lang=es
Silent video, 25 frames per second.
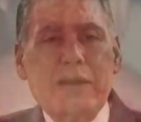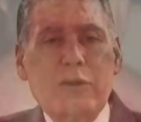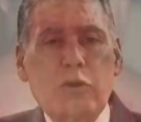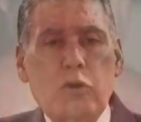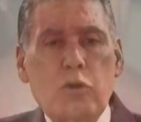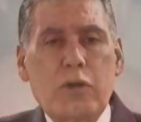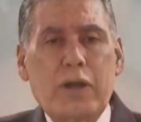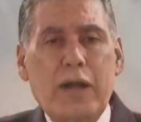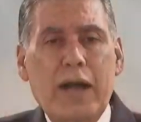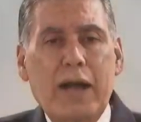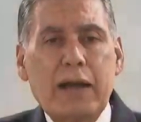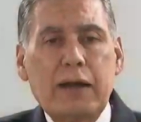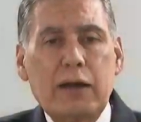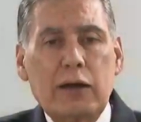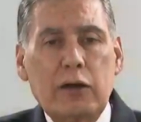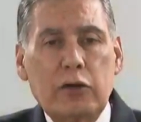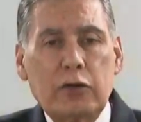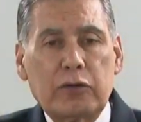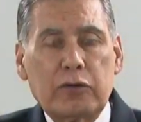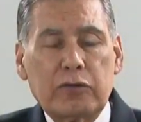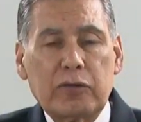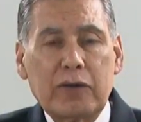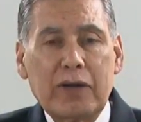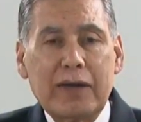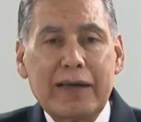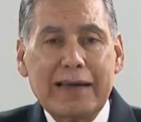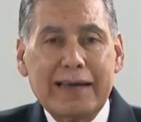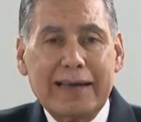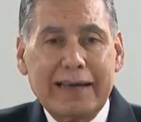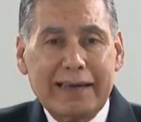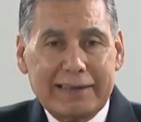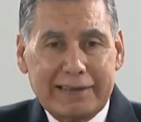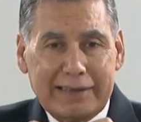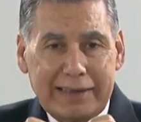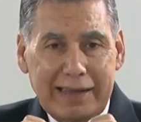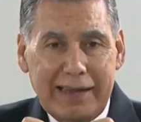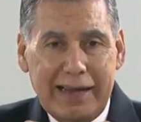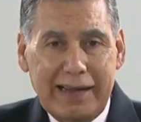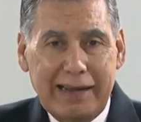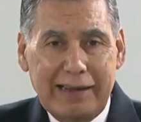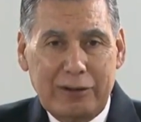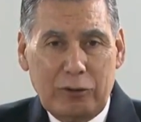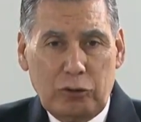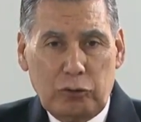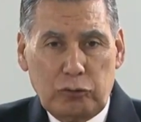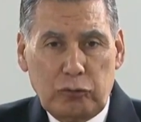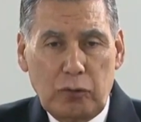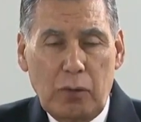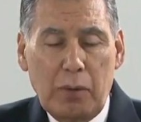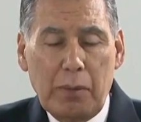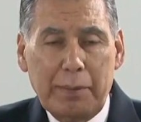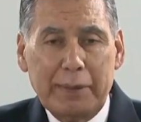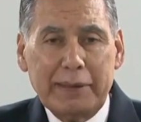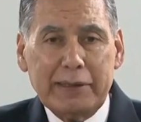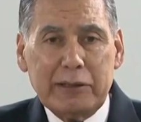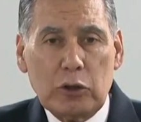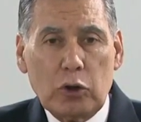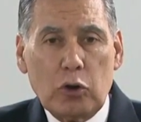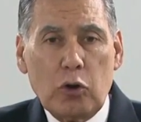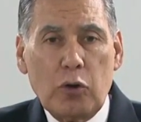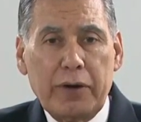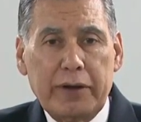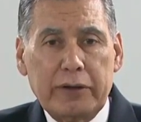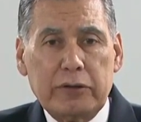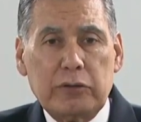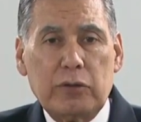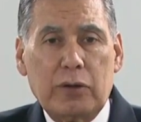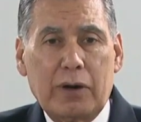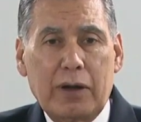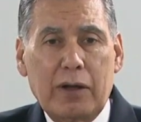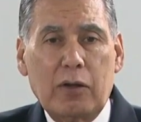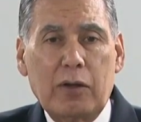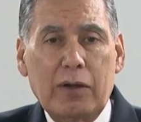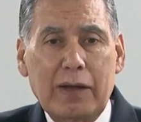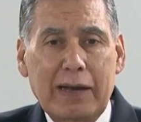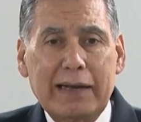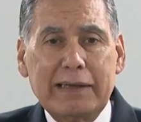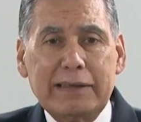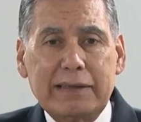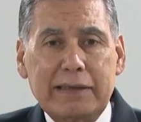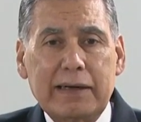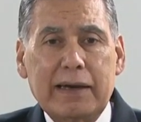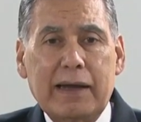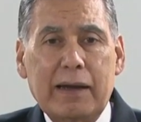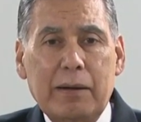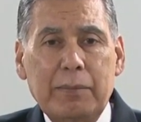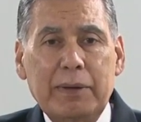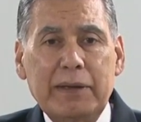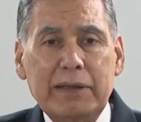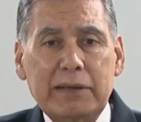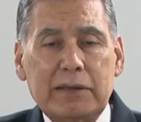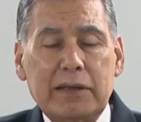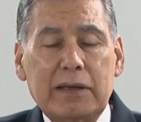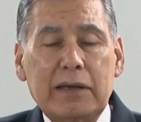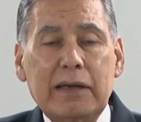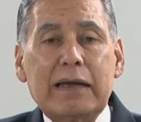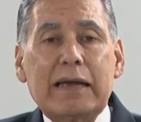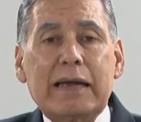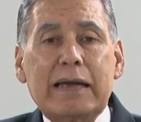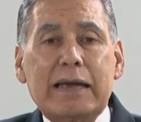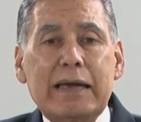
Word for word: los ganglios, que están sumamente congestionados eléctricamente